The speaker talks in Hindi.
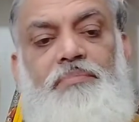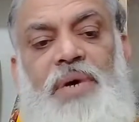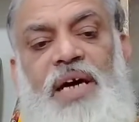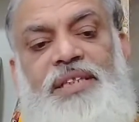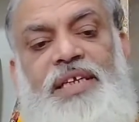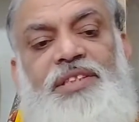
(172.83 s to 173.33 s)

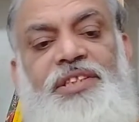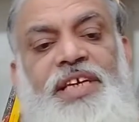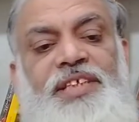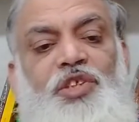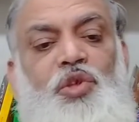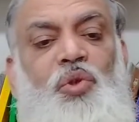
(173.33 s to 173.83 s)
बात करते
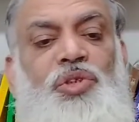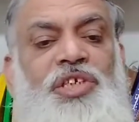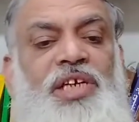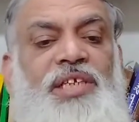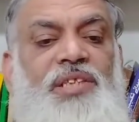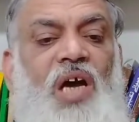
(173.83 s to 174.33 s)
हैं
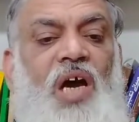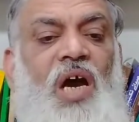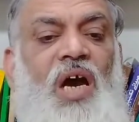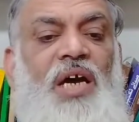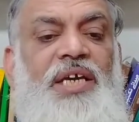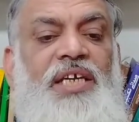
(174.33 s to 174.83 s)
चौधरी अता
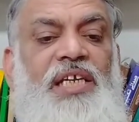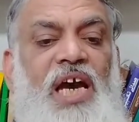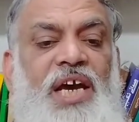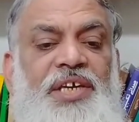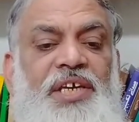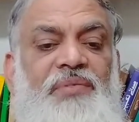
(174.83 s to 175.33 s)

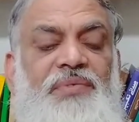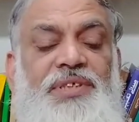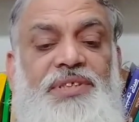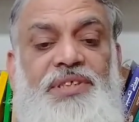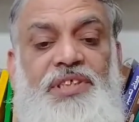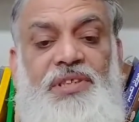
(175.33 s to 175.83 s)
इलाही
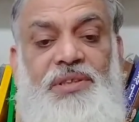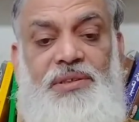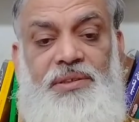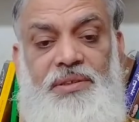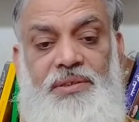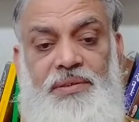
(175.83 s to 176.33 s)
वर्सेस
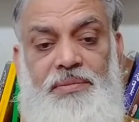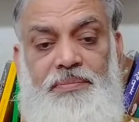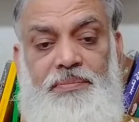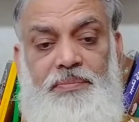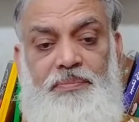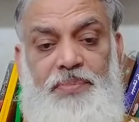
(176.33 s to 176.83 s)

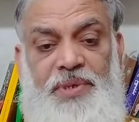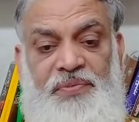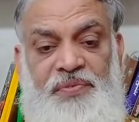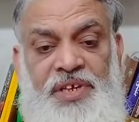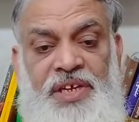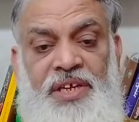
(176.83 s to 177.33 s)

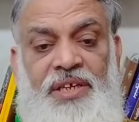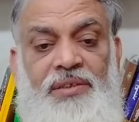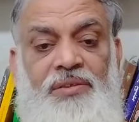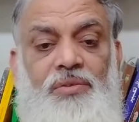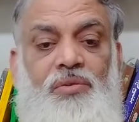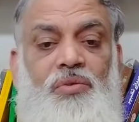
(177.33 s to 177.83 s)

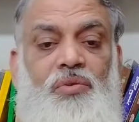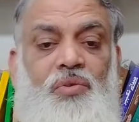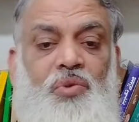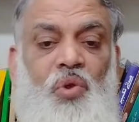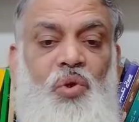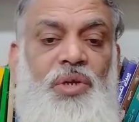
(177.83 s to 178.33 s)
परवीन
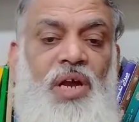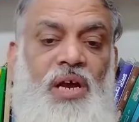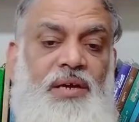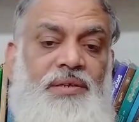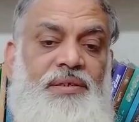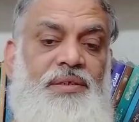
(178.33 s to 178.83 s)
जोहरा
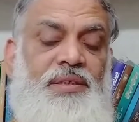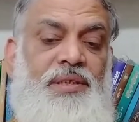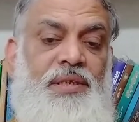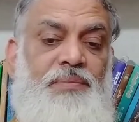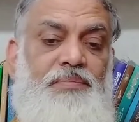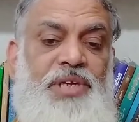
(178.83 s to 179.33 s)

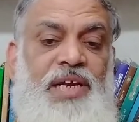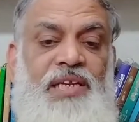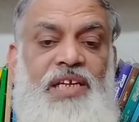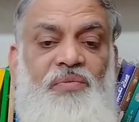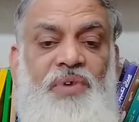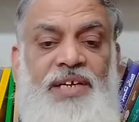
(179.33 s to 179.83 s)

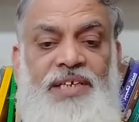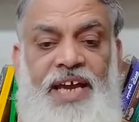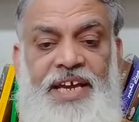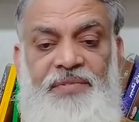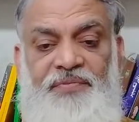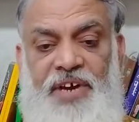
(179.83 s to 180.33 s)
पीएलडी
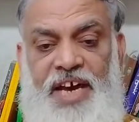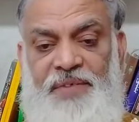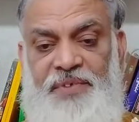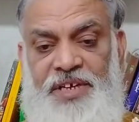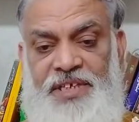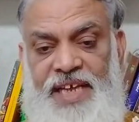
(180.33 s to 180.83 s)

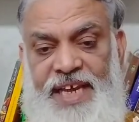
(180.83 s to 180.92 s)
1958